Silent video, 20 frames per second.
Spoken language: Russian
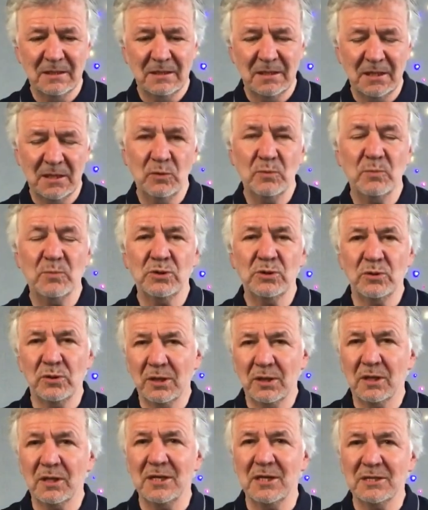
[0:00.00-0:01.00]
я думаю, что
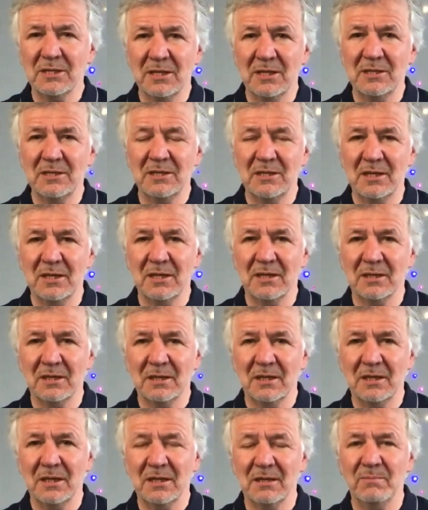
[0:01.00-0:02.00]
это классная идея,
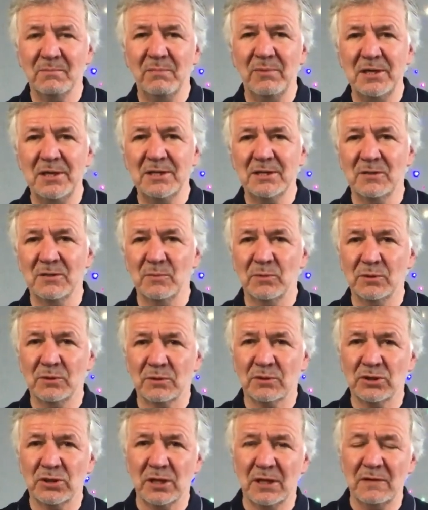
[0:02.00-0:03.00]
да, близкому
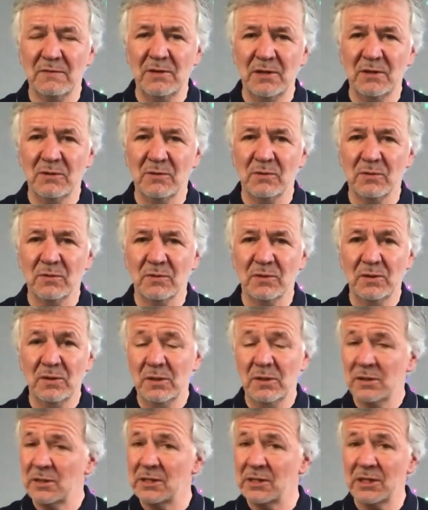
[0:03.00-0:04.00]
человеку,
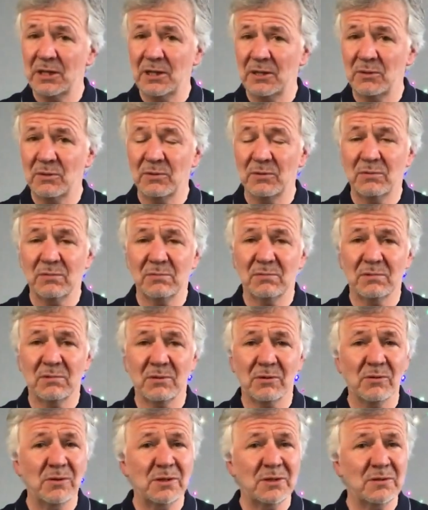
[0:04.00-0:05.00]
сыну,
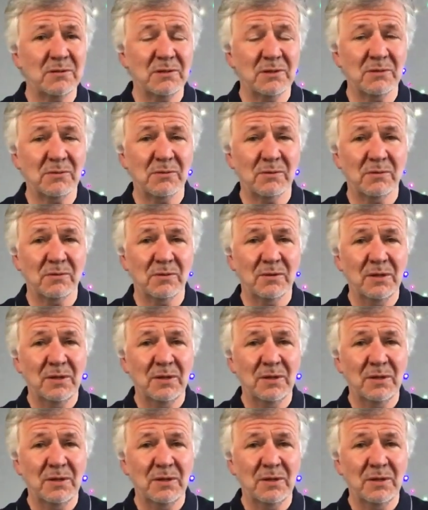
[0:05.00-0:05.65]
родственнику,